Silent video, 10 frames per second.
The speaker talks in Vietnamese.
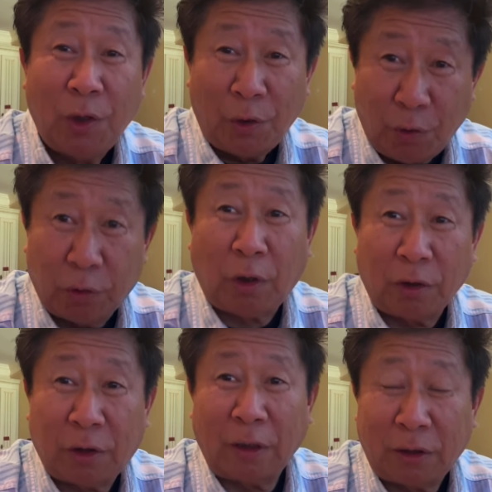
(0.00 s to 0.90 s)
giờ tao
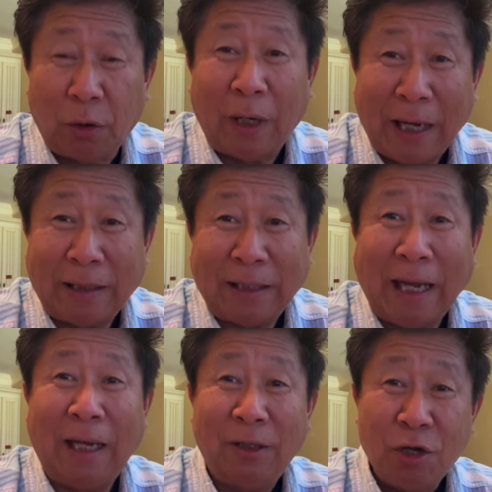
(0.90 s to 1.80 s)
tao tổ hạt
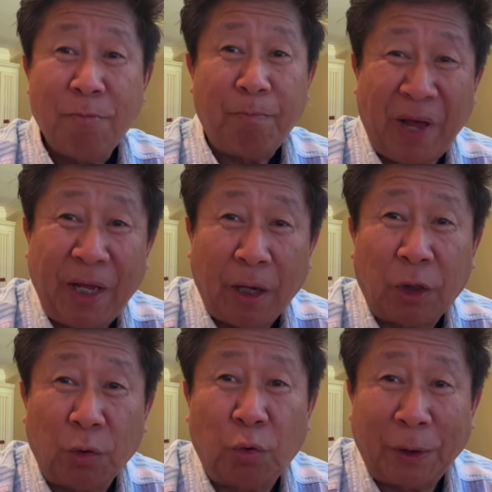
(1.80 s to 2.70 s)
ta bê giờ
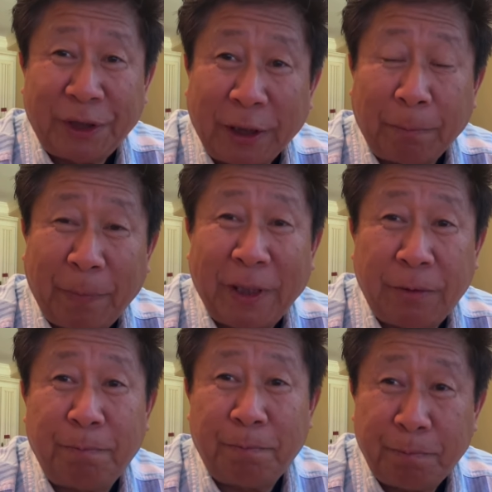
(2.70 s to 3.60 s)
tụ tổ chính bê
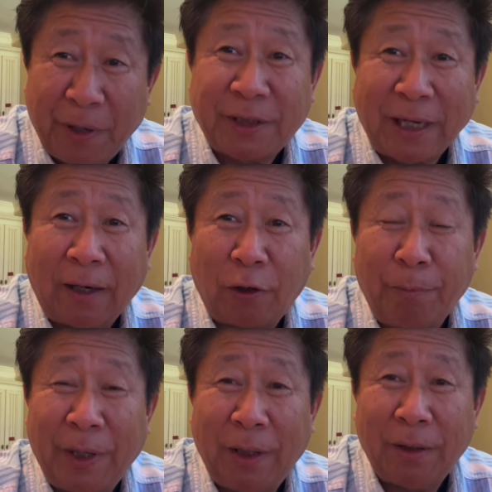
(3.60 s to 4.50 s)
bê sáng có
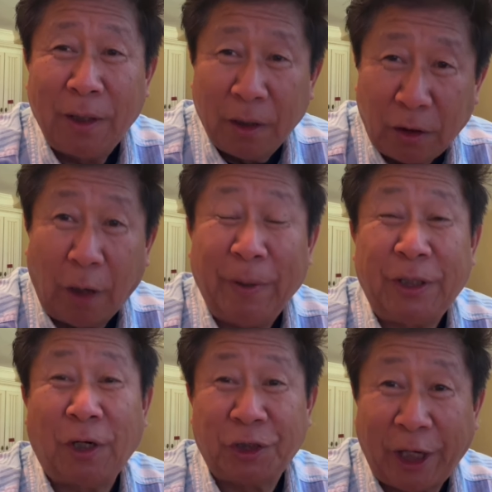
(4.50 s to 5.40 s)
mẹ thọ mẹ
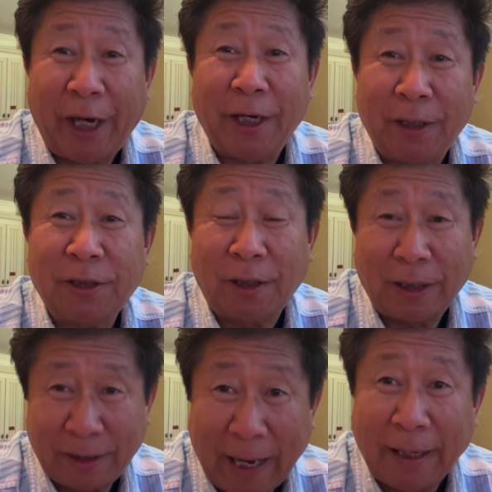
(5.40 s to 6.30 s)
cho chơi nữa cho
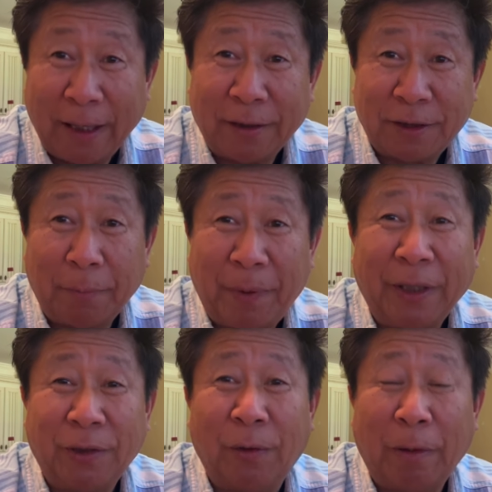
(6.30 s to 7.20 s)
thẳng là sẽ
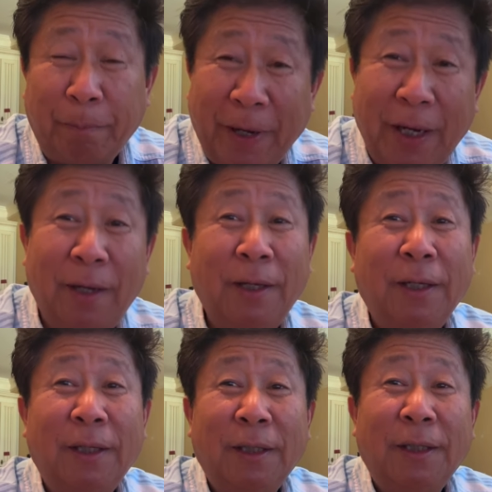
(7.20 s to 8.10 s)
phải trong là bê
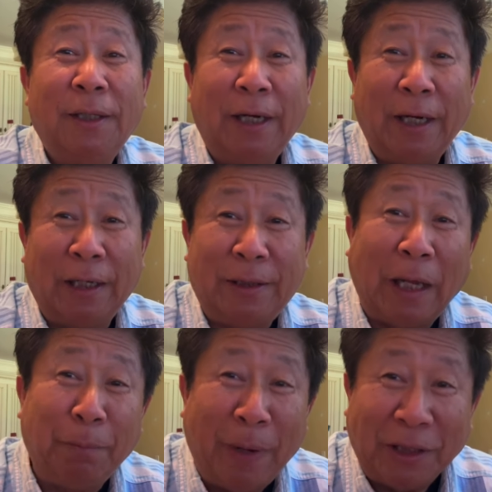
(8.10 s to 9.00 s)
ờ,
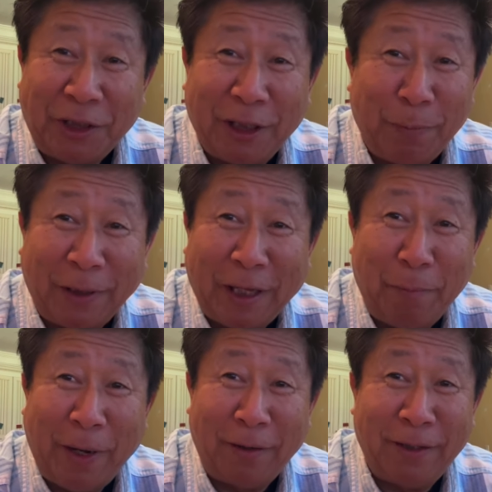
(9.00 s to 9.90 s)
tên mình chia mẹ
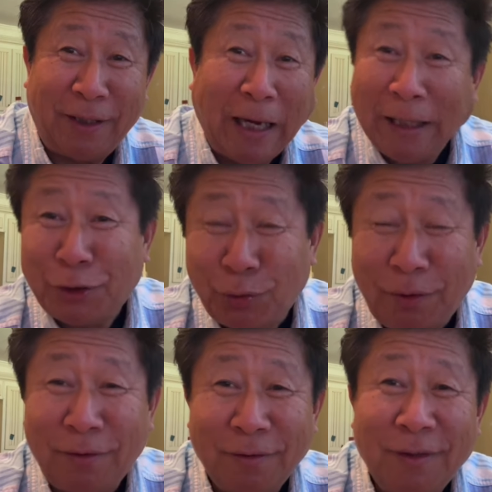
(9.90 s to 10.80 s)
tên mình nó thì cha lấy
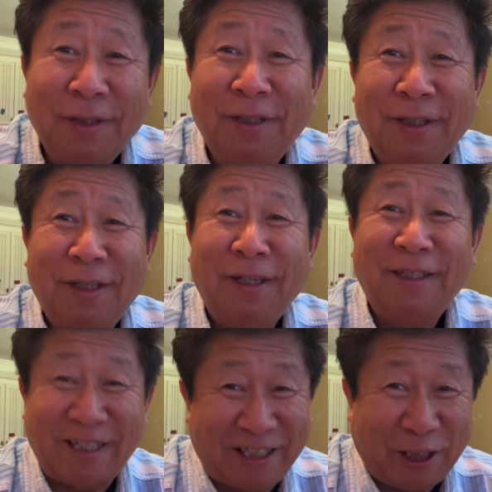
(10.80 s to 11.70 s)
xuống
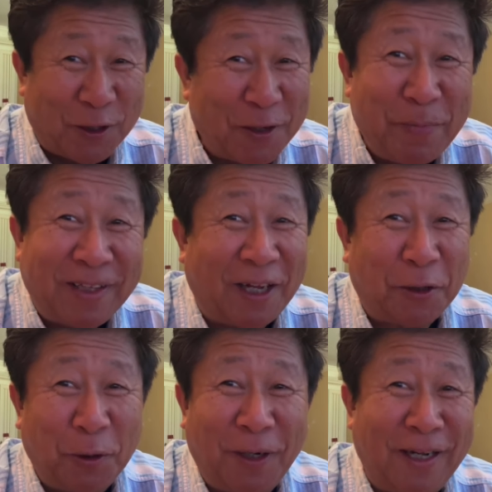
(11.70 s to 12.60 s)
đó chỉ thôi cái mẹ tao
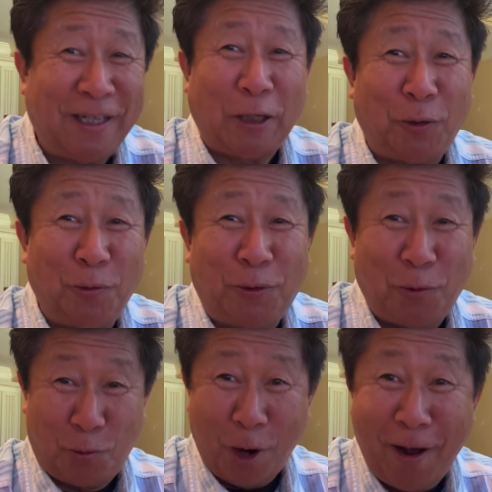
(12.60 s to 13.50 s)
tôi nó là cha tôi
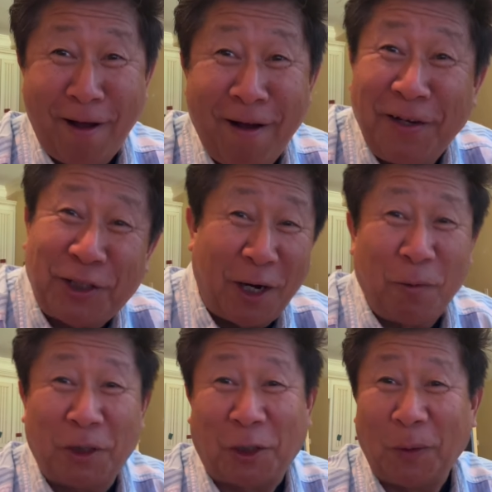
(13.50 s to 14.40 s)
youtube nữa rồi lúc
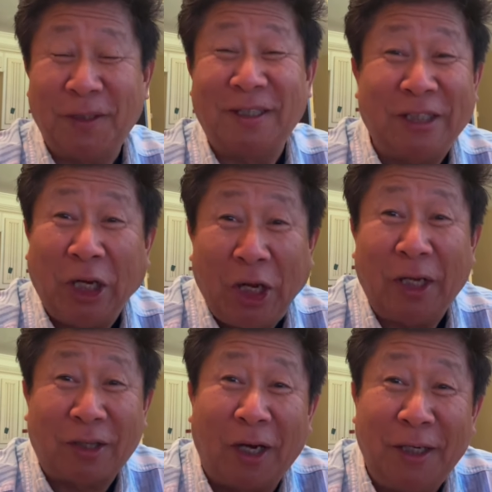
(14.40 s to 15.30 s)
tôi xấu lên tiền đi
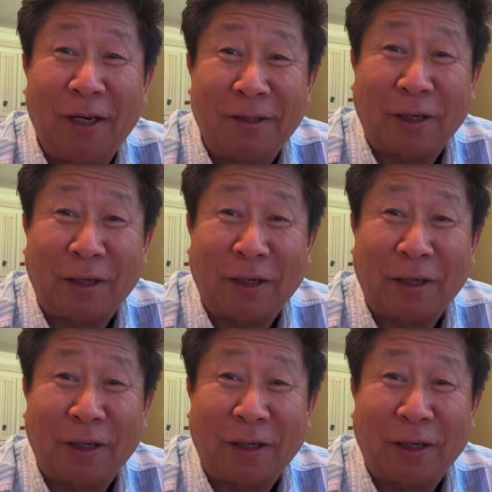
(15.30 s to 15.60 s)
tao đi lấy tao